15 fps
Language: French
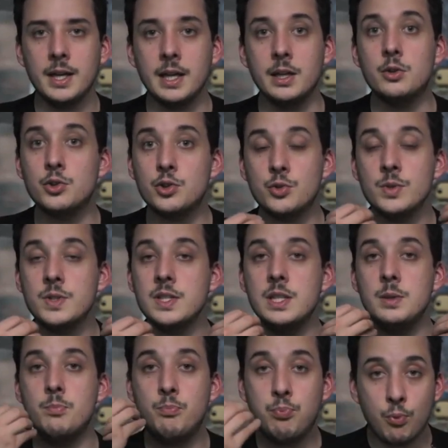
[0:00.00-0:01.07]
quelque chose
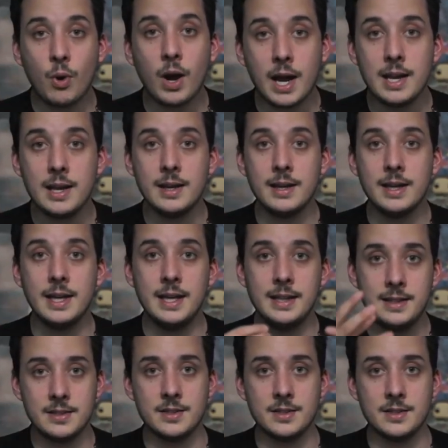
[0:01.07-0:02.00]
qui pour elle est